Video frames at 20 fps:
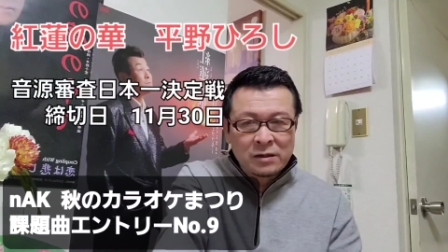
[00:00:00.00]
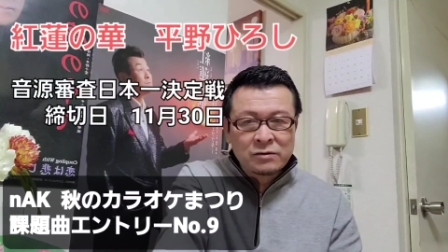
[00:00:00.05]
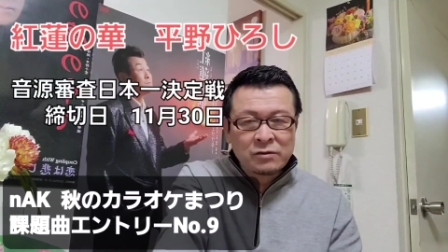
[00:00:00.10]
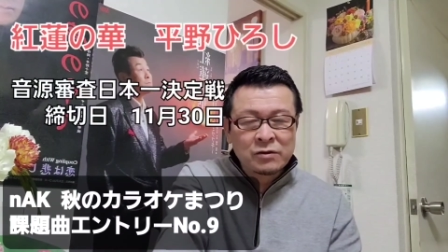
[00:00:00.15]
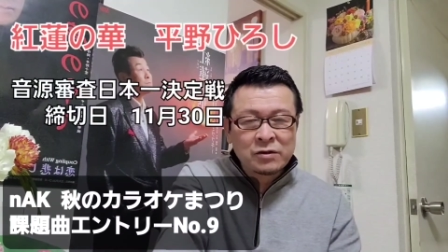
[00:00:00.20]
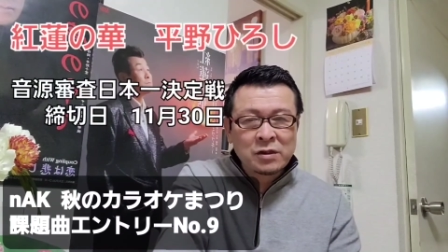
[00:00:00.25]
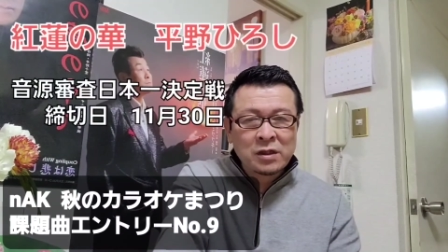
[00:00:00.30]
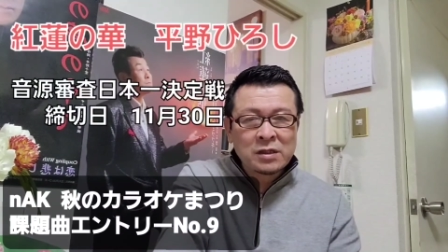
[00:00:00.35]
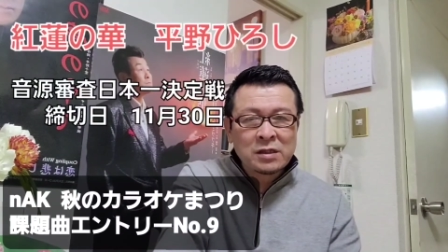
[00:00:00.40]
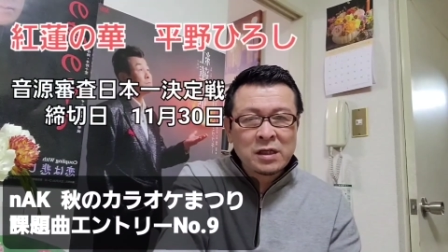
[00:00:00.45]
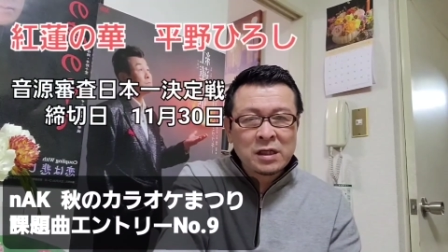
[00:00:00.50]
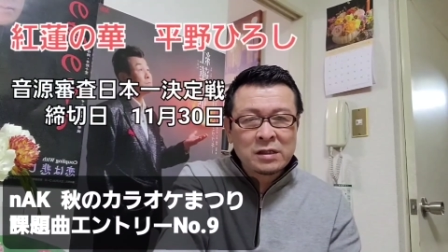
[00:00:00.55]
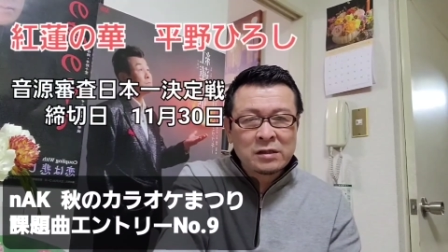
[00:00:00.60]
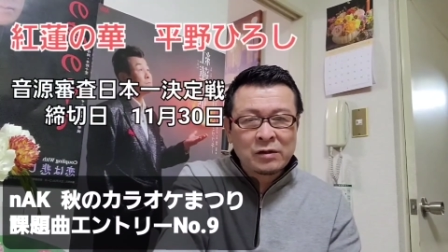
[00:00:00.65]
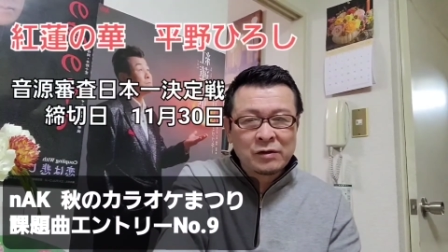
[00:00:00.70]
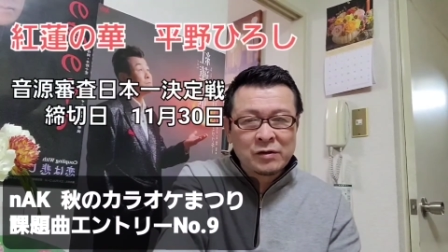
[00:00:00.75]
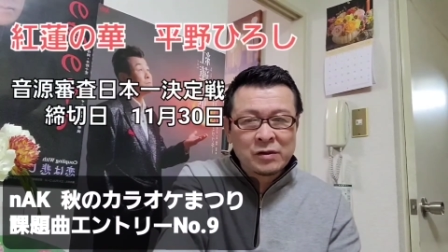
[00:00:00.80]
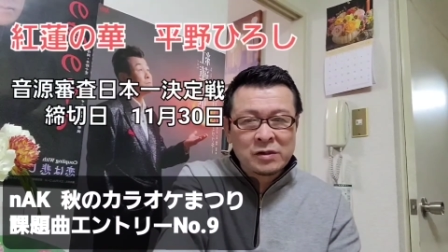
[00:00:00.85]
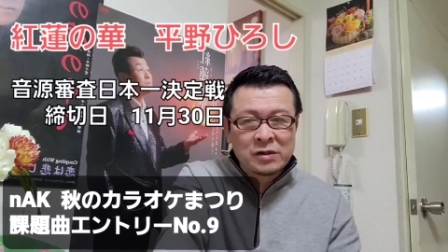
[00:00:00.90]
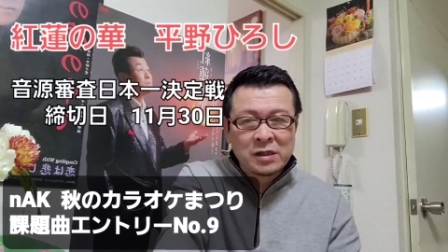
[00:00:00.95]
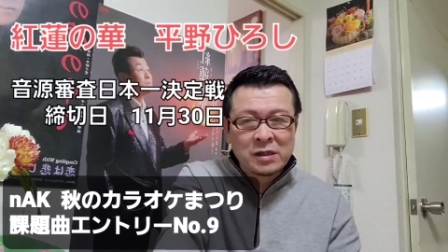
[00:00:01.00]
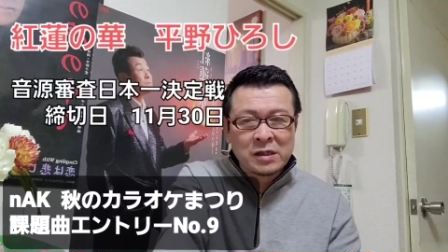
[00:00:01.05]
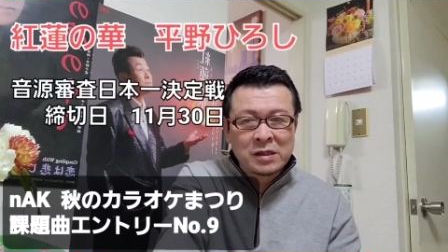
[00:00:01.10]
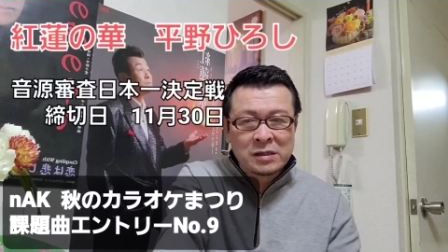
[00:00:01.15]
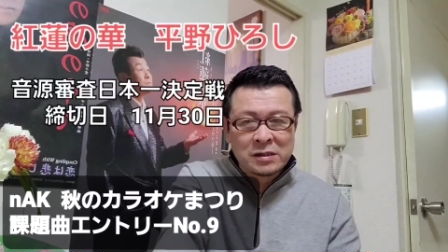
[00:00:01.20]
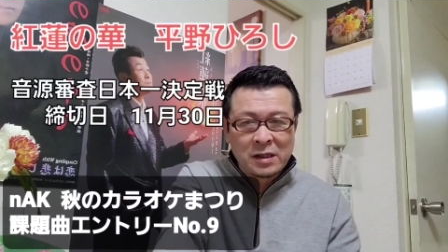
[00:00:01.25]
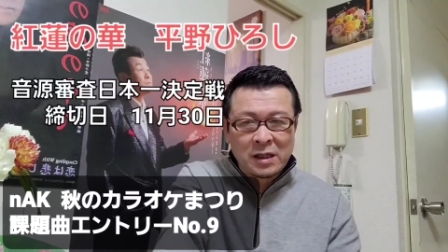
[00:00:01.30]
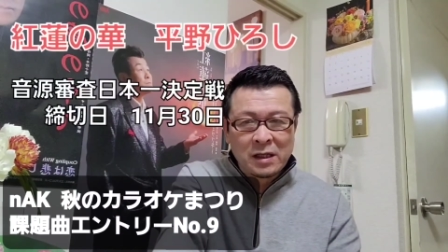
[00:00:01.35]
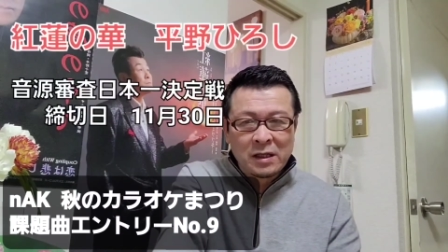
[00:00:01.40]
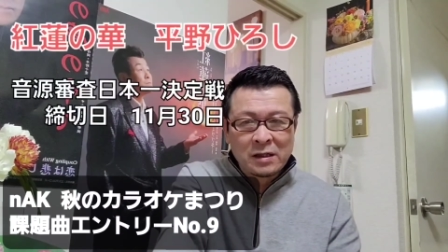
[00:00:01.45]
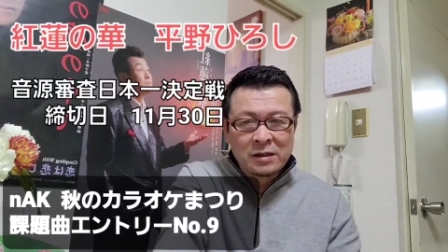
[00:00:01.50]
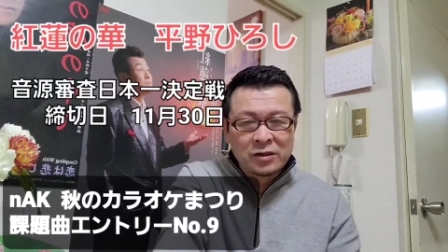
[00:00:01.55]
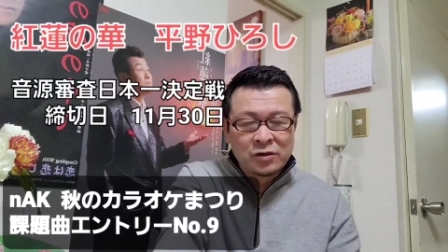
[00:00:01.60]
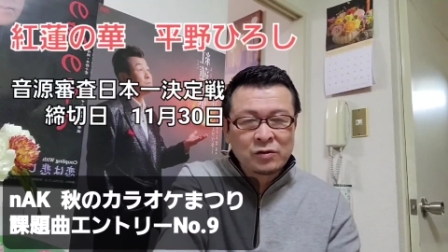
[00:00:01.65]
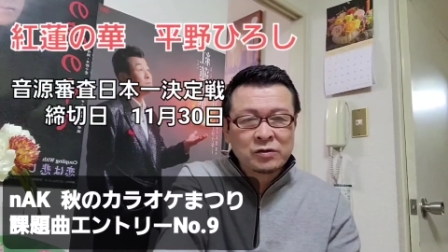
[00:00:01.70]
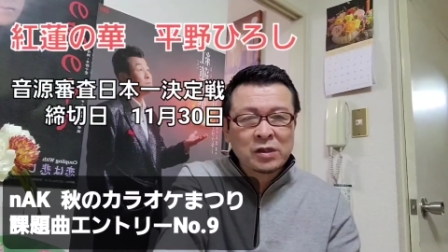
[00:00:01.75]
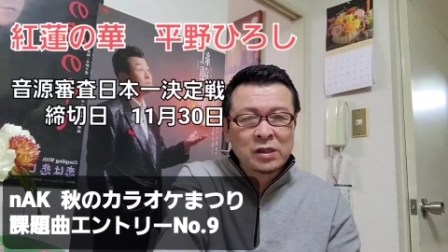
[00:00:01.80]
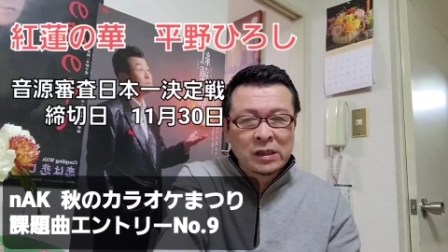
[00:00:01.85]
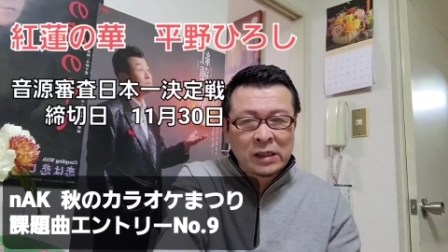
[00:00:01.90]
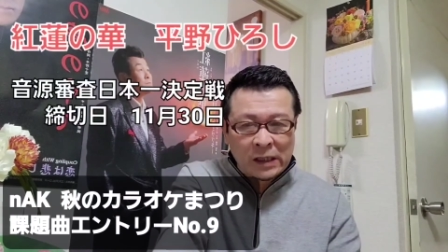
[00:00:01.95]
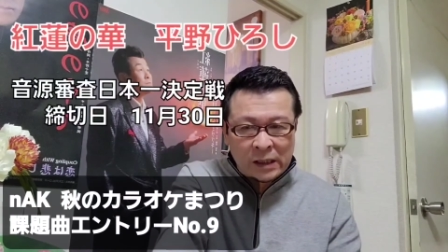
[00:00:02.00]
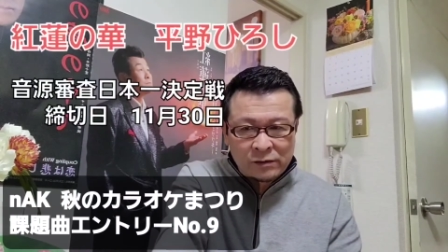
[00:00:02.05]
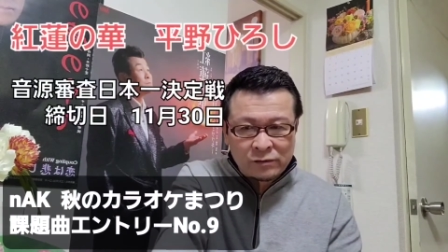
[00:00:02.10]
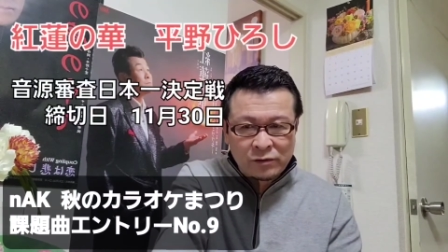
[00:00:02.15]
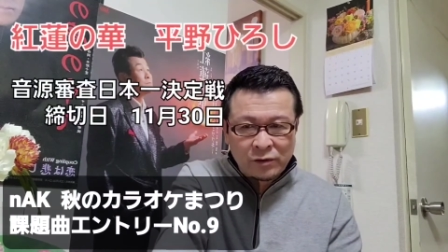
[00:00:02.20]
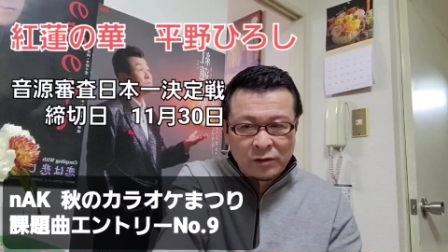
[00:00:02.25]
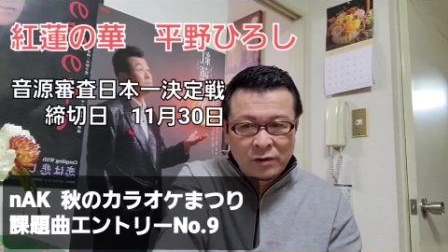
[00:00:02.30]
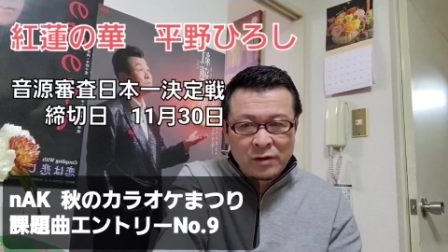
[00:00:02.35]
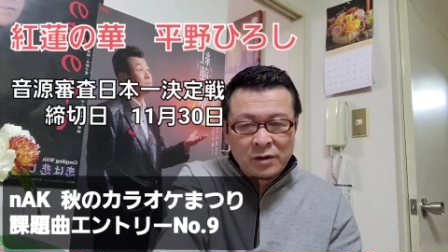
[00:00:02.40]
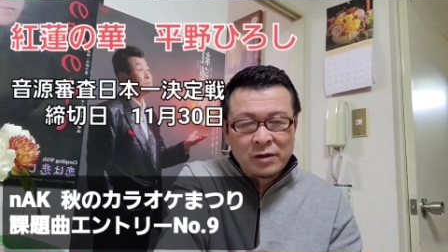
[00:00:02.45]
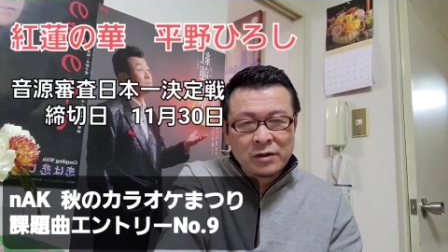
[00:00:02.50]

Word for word: そちらにエントリーしてですね、競っていただくと